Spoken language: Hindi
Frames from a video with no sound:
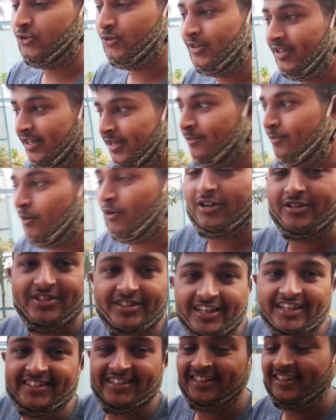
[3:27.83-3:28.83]
चुके हैं बहुत
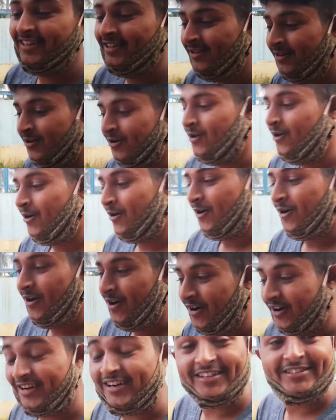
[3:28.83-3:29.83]
ज़्यादा
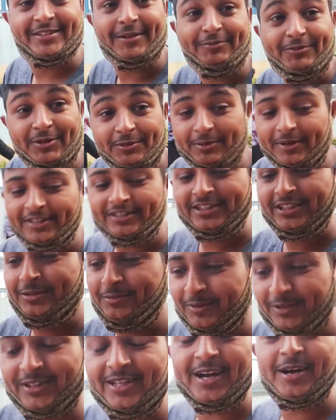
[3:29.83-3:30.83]
और सबसे बड़ी चीज़
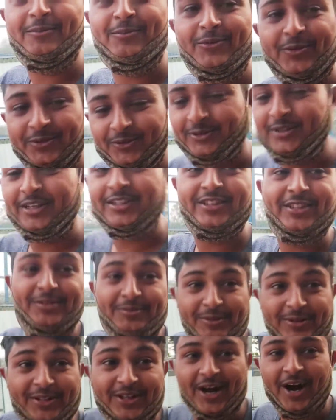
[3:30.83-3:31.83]
पता है आपको एक चीज़
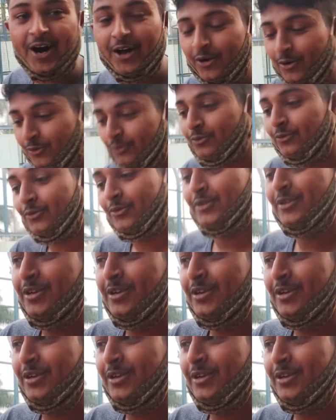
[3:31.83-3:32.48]
मैं दिखा रहा हूँ